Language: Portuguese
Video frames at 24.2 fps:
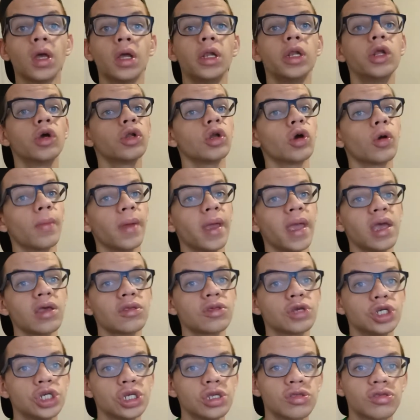Lionel Messi
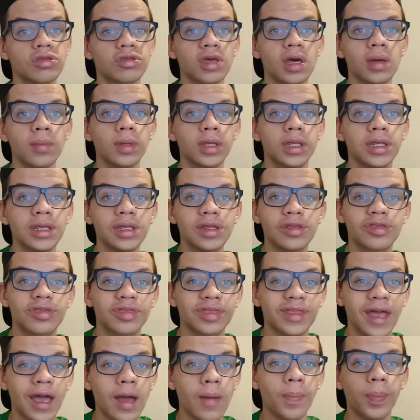a gente sabe que
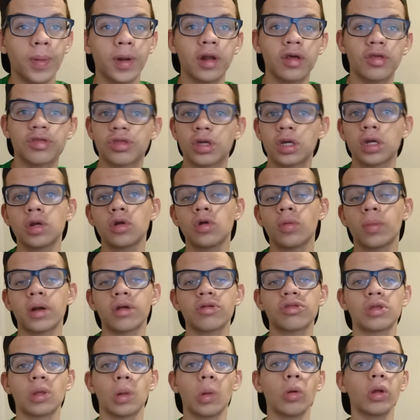está para sair do
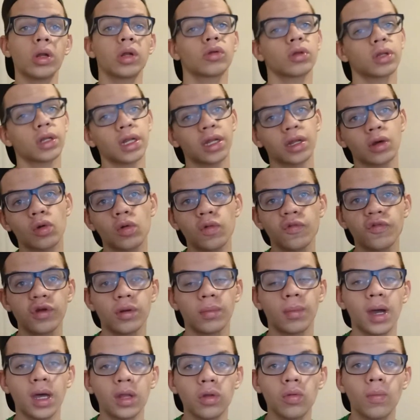Barcelona, não é nada
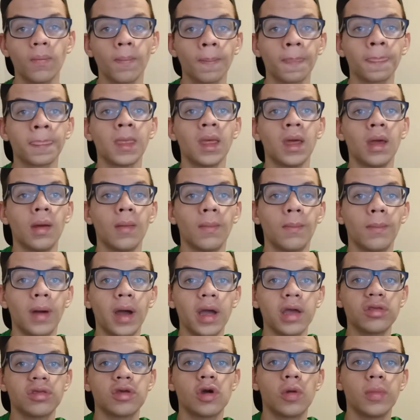confirmado,
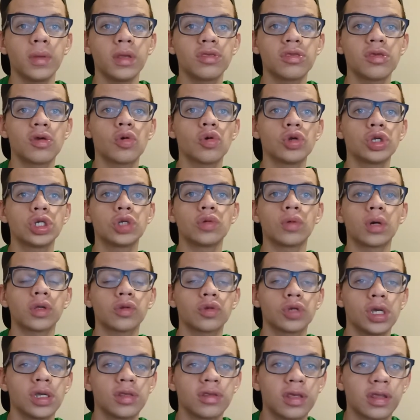mas realmente se continuar do
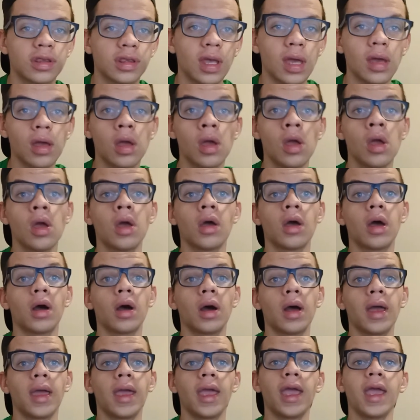jeito que está,
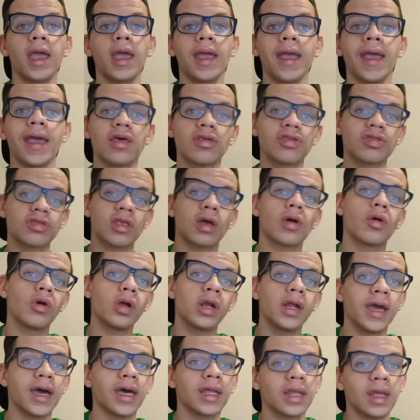é, esta
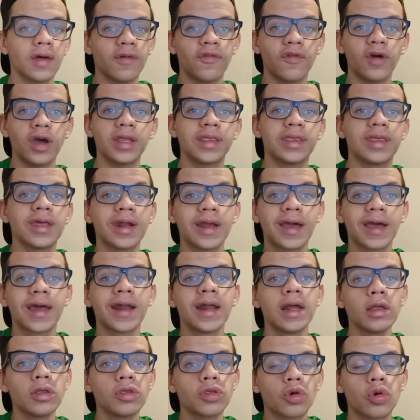goleada vai ter
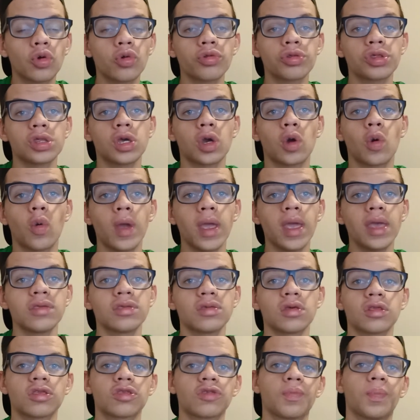grandes
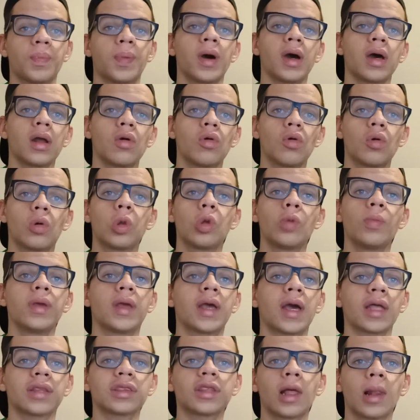consequências para o clube
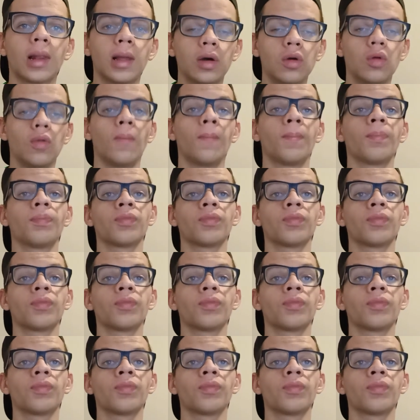catalão.